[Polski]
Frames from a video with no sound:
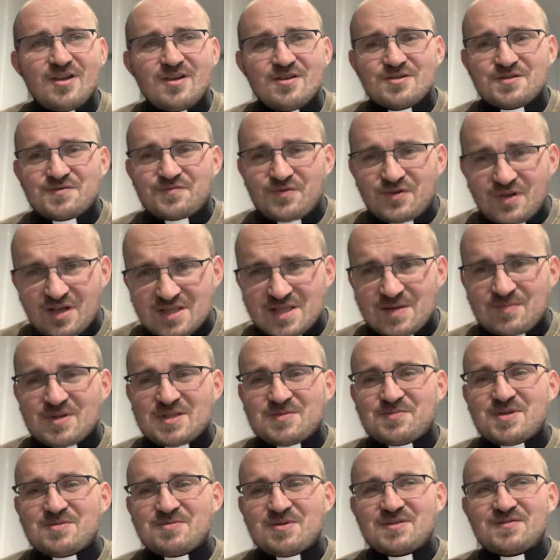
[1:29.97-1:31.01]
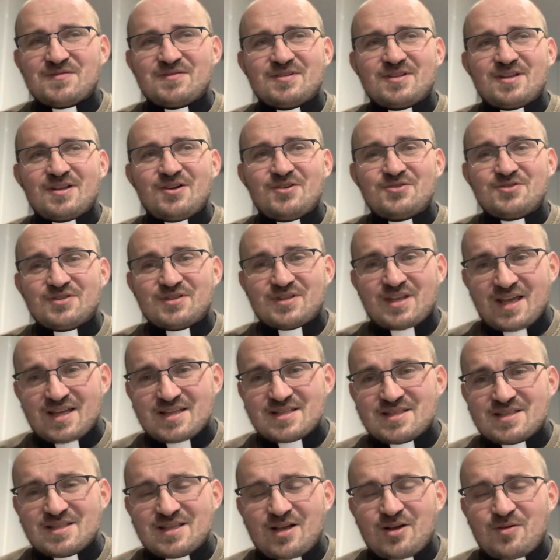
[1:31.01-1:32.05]
swój egzemplarz Pisma Świętego, czy
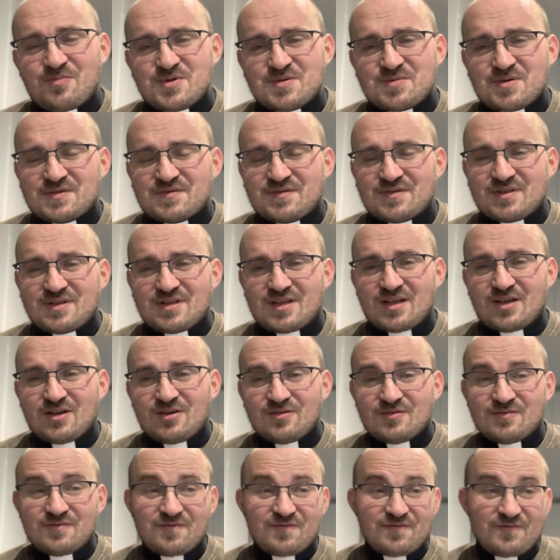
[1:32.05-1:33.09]
tekst tego Pisma Świętego